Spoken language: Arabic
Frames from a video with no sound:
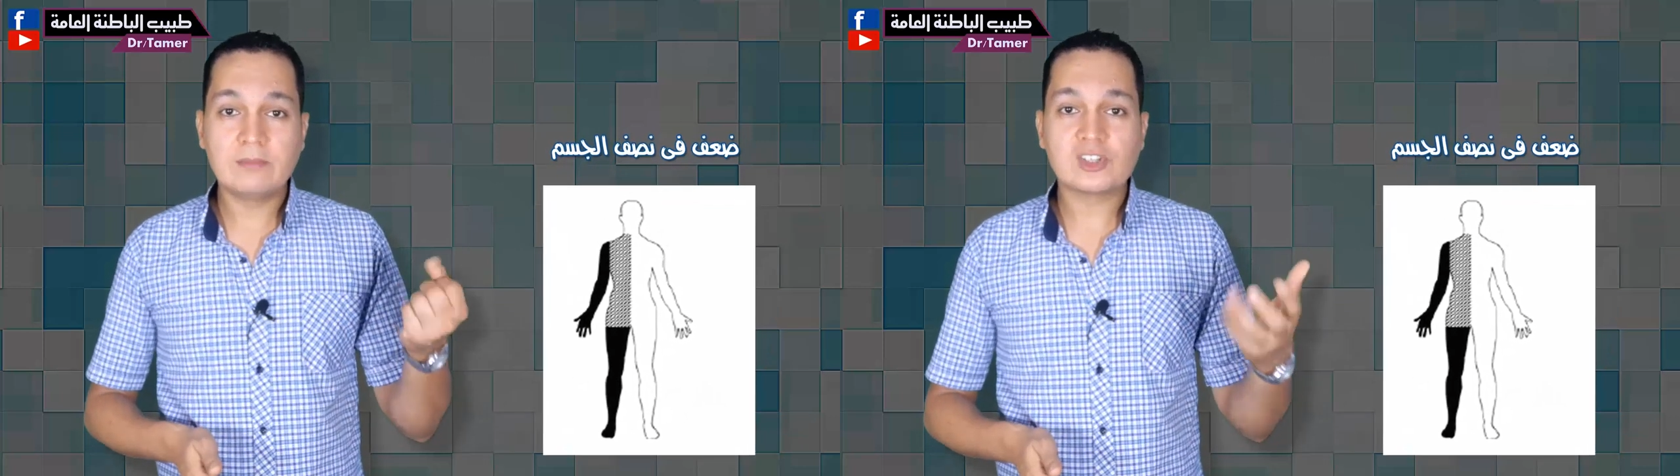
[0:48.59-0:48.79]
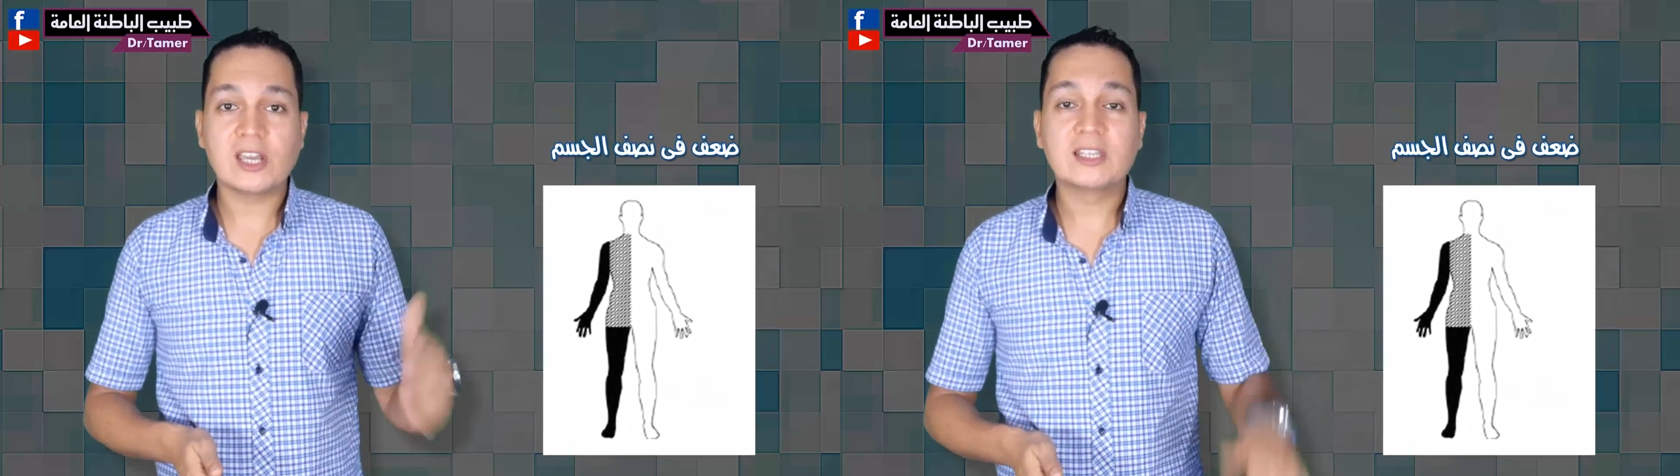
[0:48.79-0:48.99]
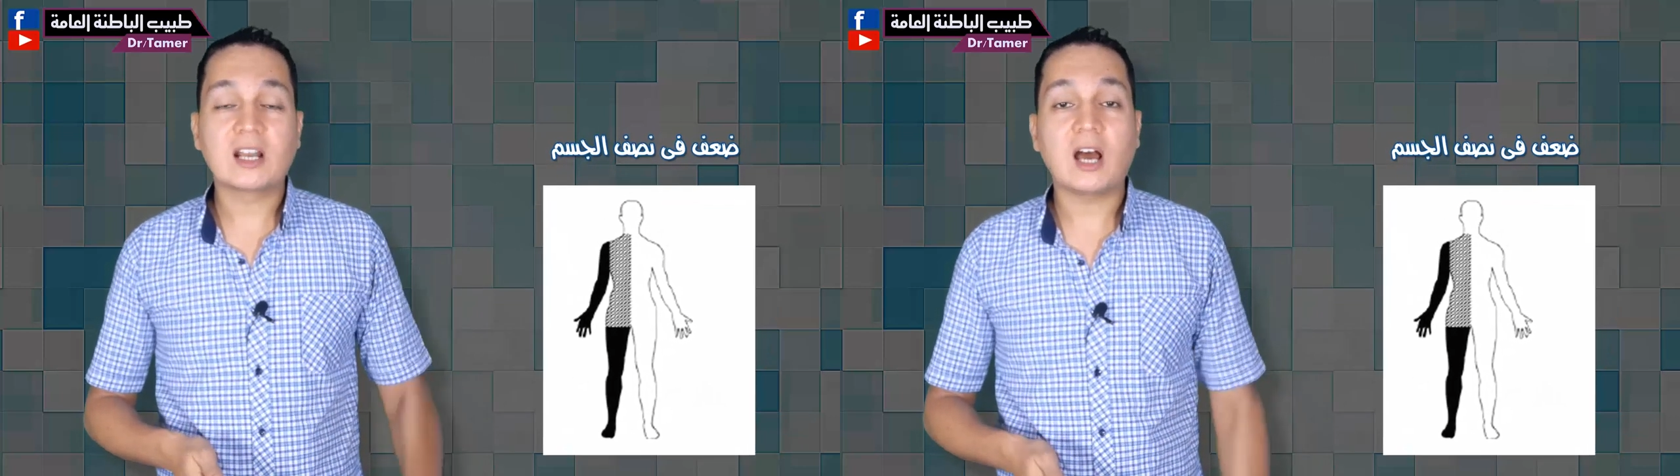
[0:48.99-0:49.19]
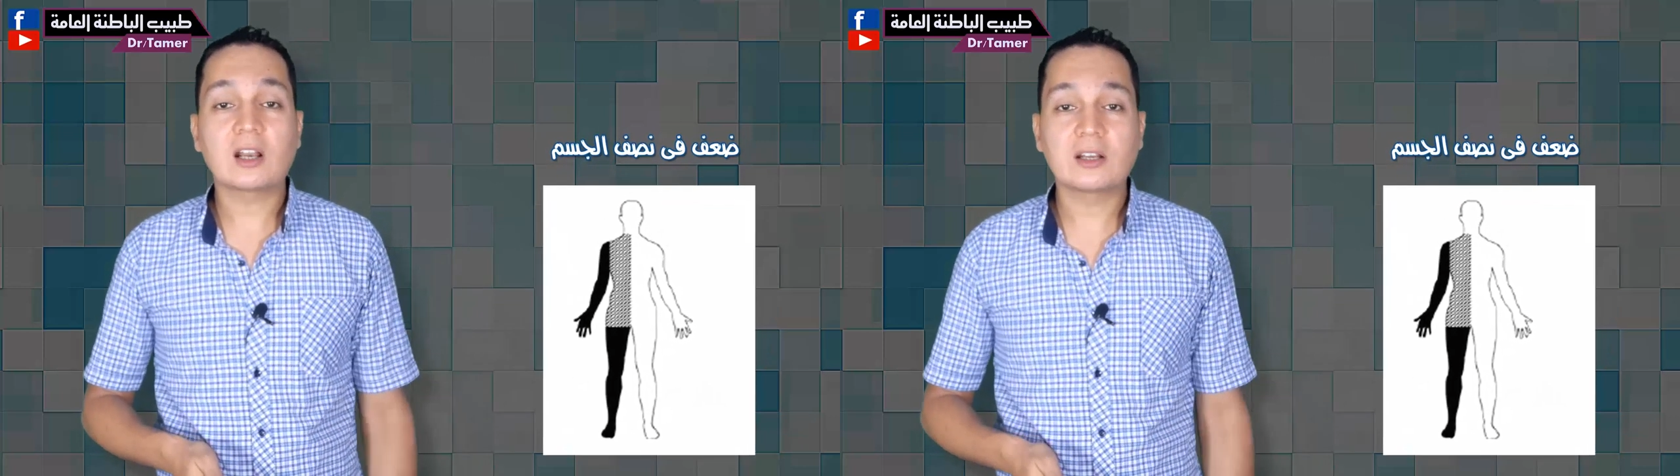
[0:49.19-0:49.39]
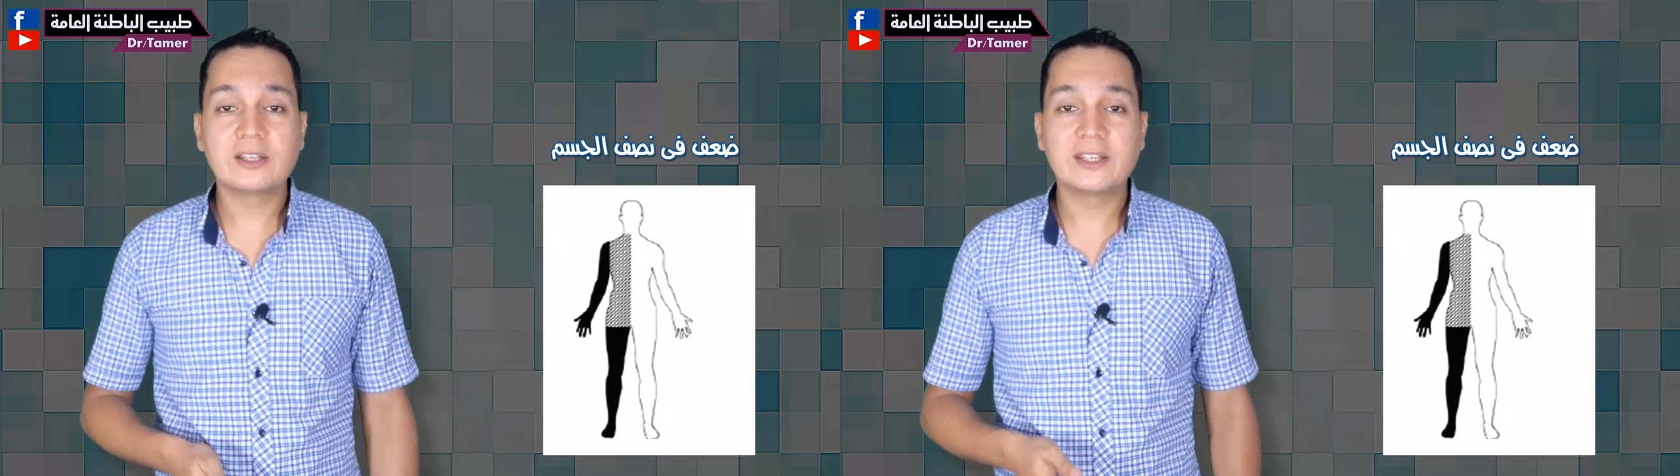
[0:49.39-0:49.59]
مش قادر
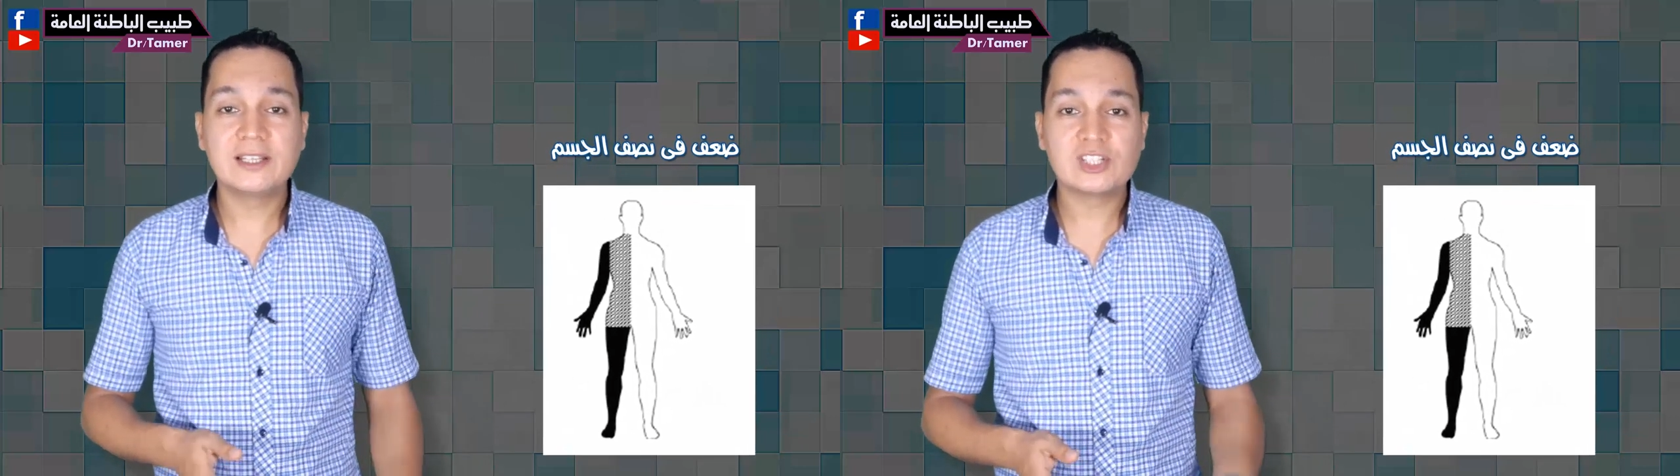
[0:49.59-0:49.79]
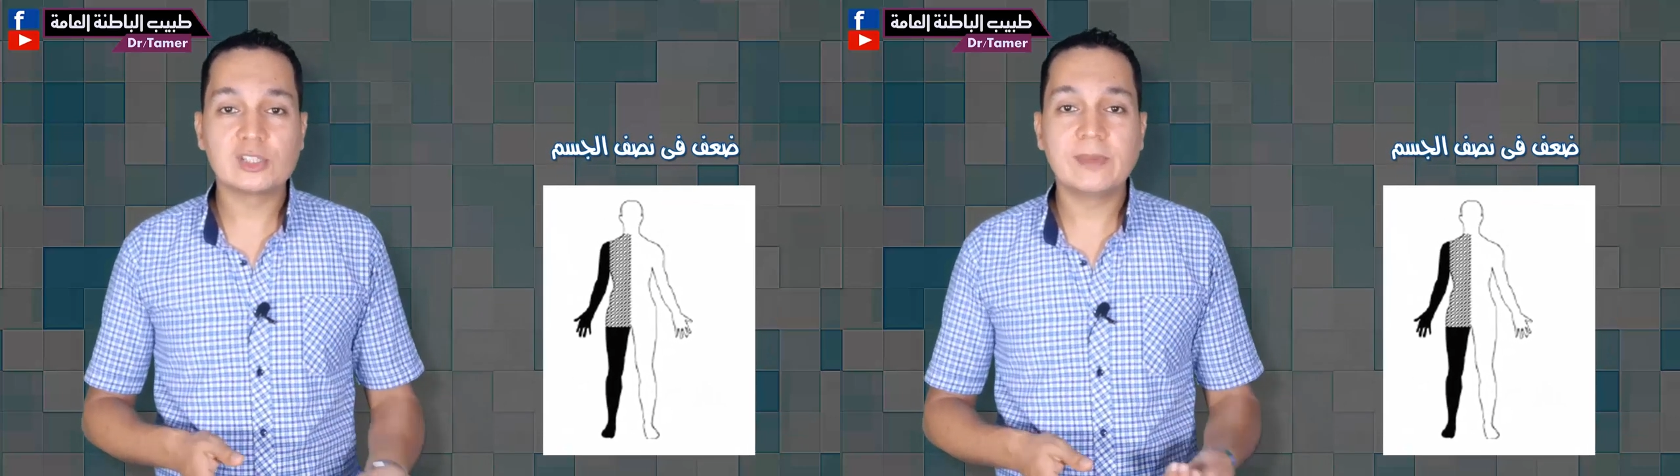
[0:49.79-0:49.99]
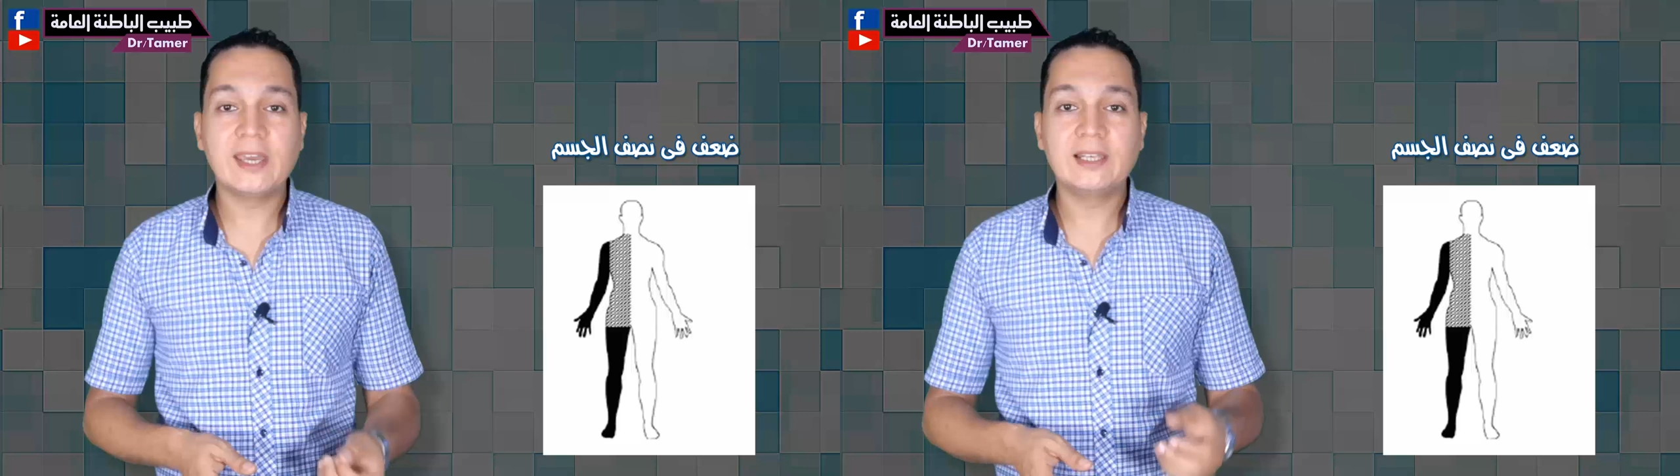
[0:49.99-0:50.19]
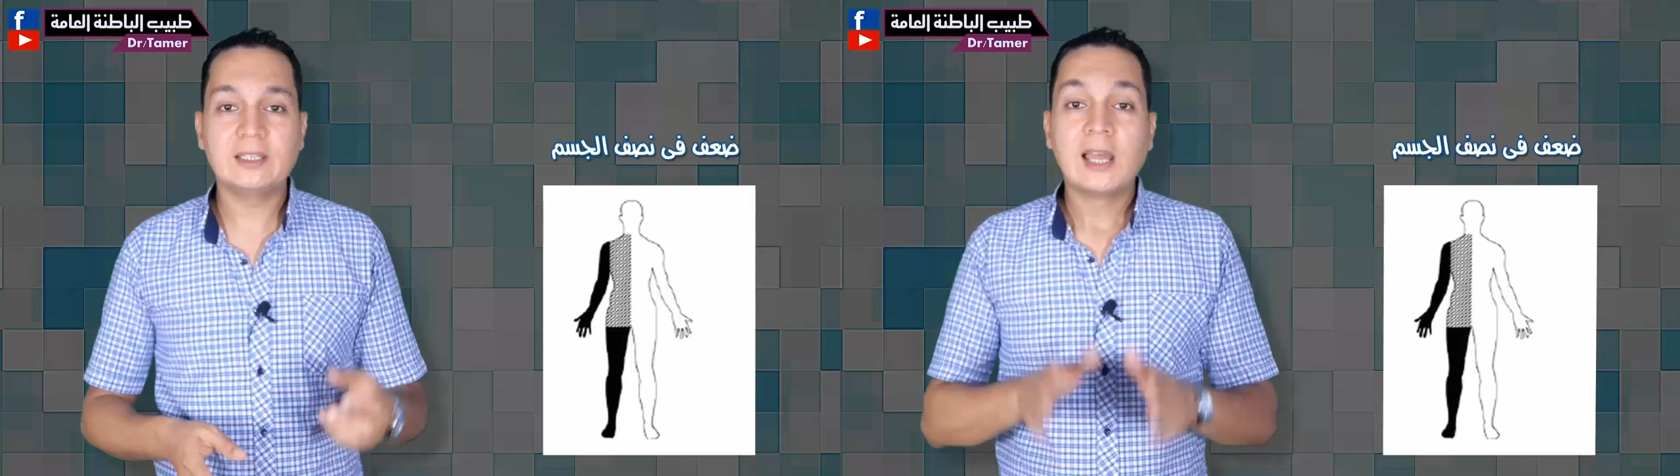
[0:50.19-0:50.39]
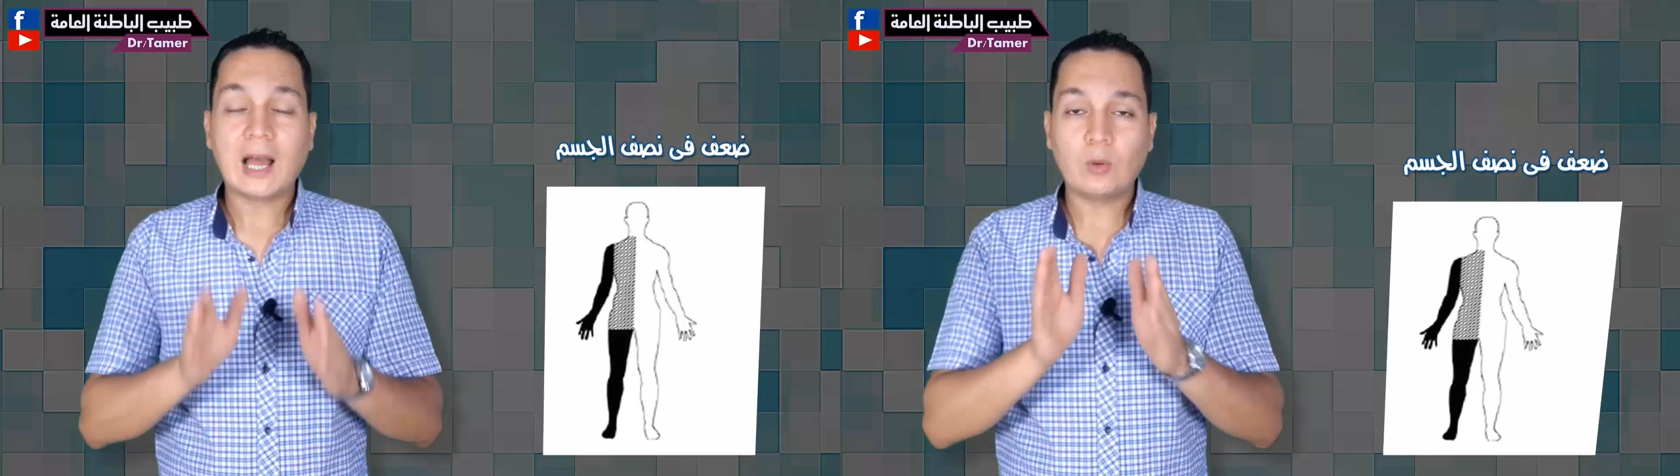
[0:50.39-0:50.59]
احرك رجلي الشمال
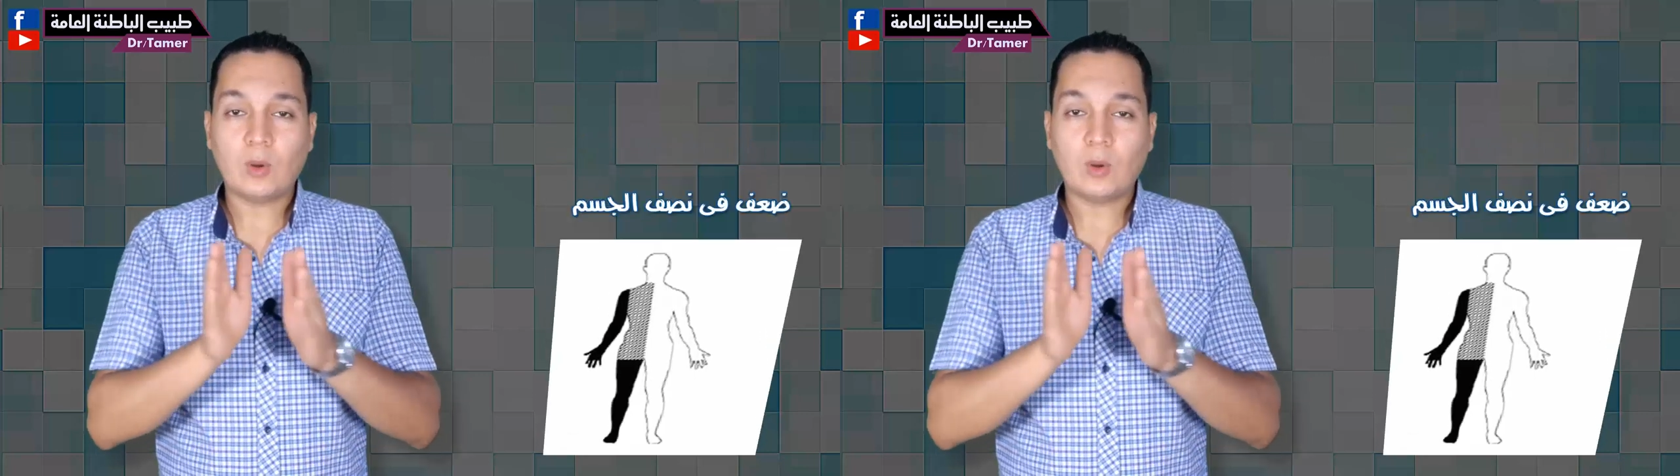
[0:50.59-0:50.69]
او